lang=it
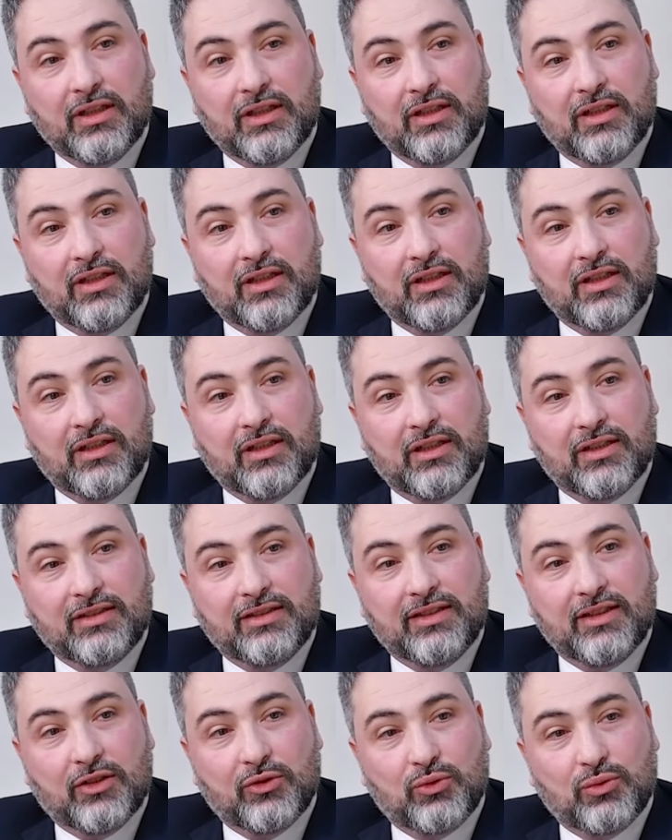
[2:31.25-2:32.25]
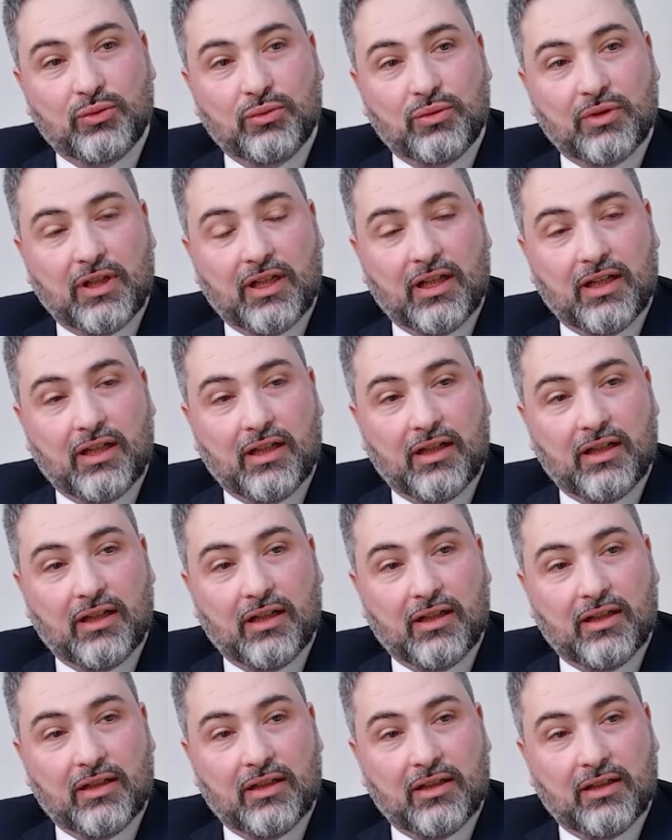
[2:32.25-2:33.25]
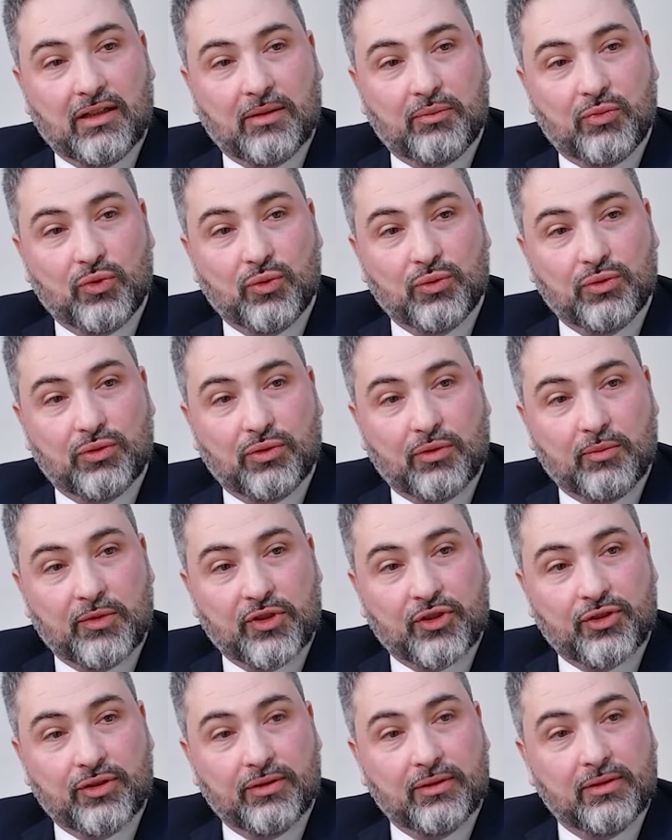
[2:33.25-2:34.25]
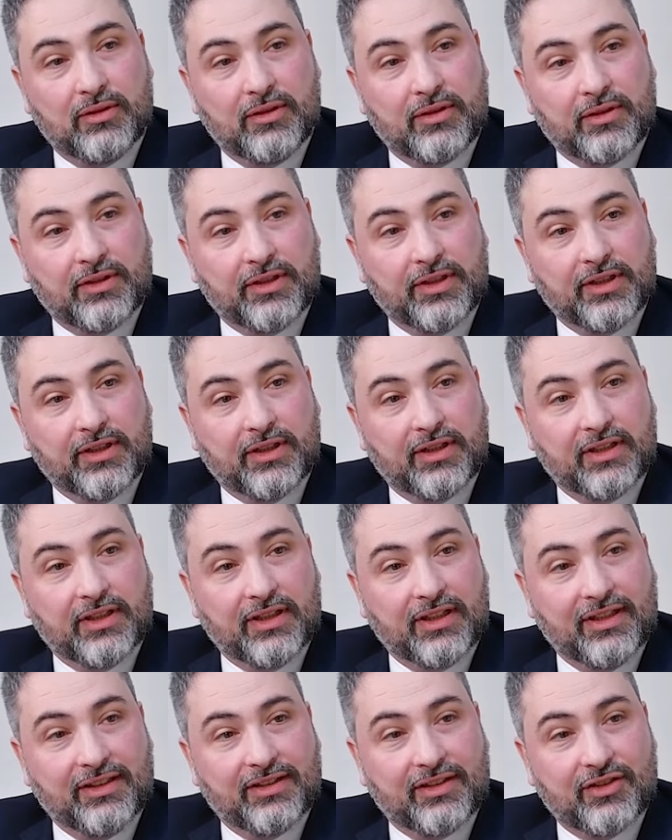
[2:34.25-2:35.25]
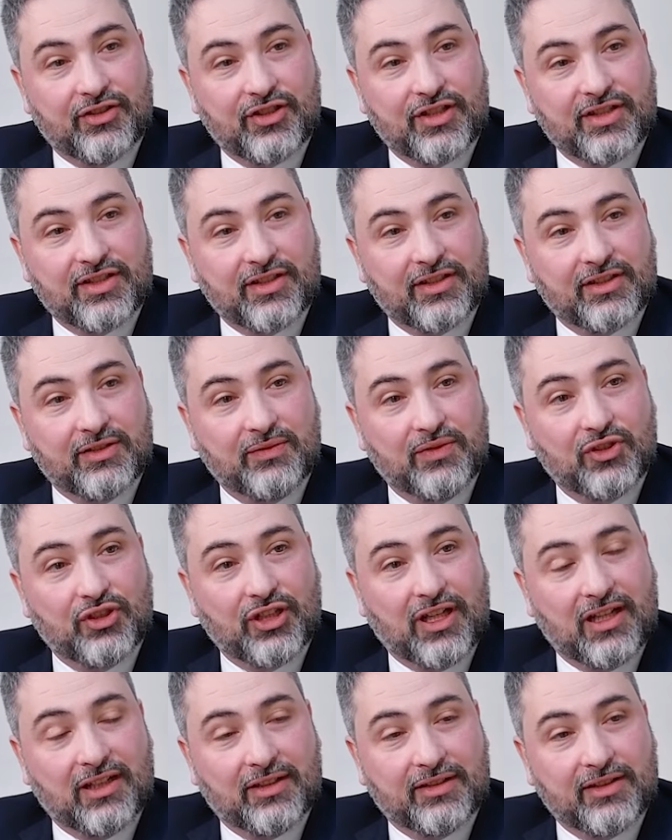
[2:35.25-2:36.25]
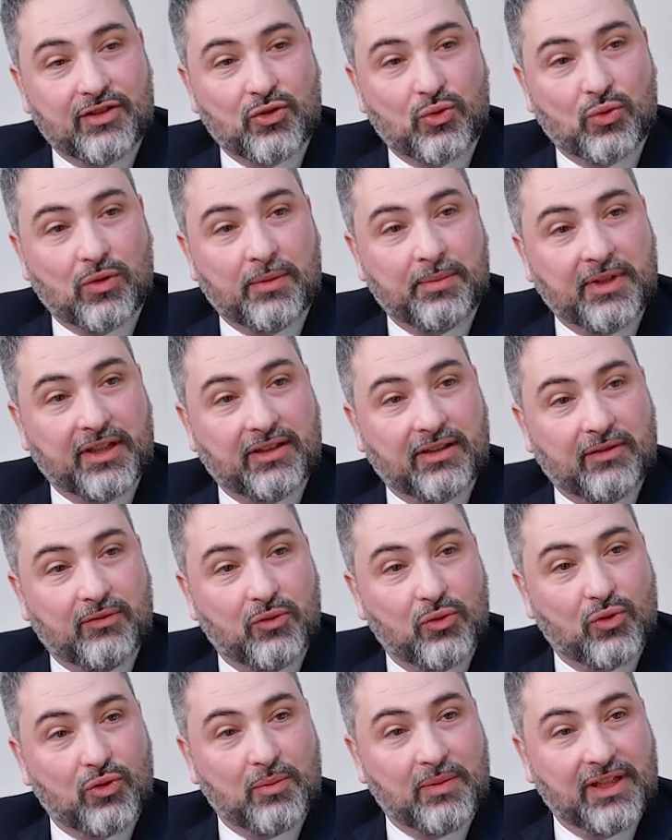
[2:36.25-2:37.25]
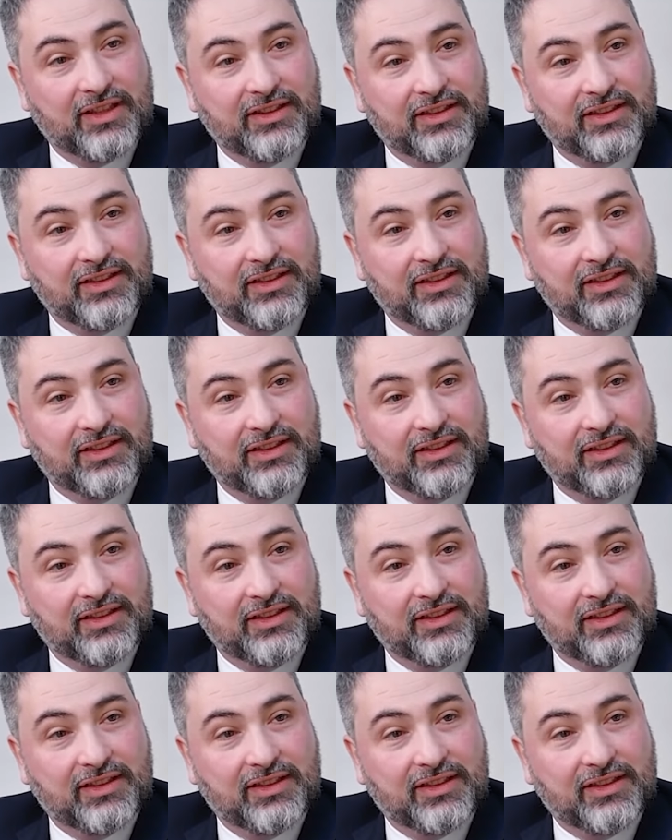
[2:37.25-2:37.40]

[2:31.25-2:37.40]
eh, di natura appunto machine learning e intelligenza artificiale adesso una piattaforma